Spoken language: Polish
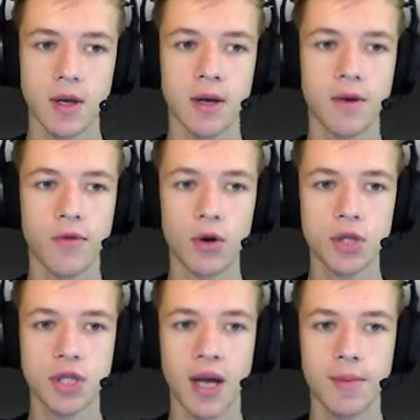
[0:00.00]
E,
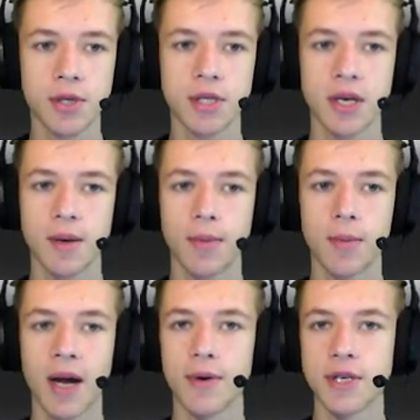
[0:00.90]
wchodzisz tam, gdzie
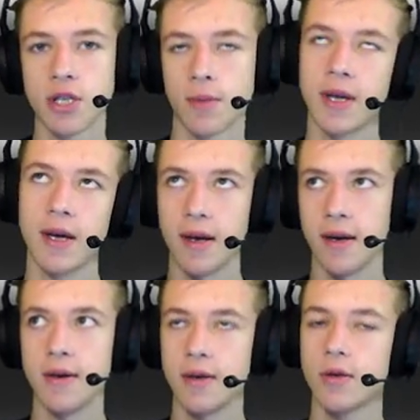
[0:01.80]
pobrałeś sobie
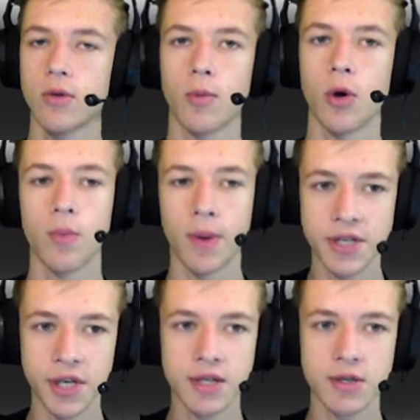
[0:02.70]
tą moją
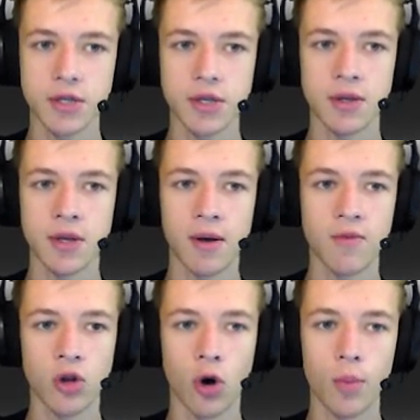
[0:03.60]
paczkę, co ci dałem
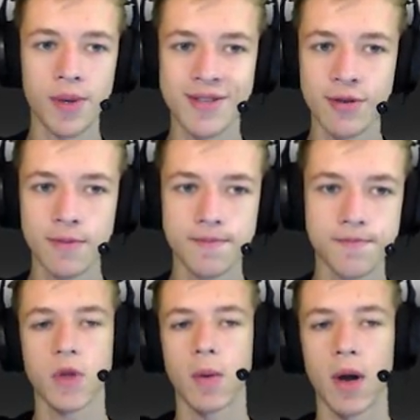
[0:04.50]
do opisu.
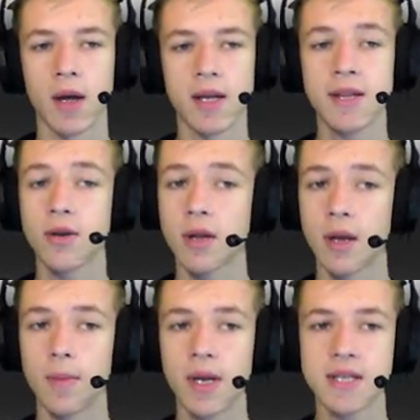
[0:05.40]
Dobra, intro na
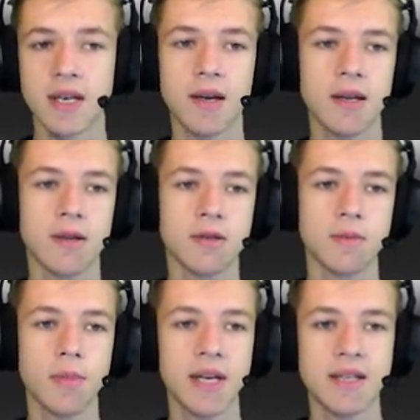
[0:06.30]
imprezę, intro z
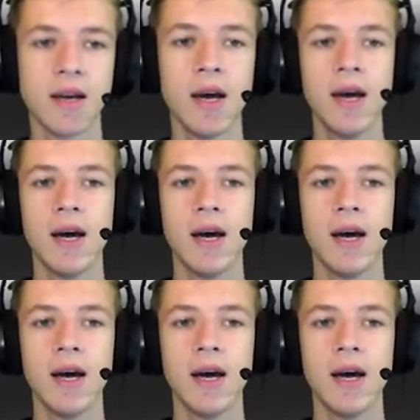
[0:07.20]
imprezy,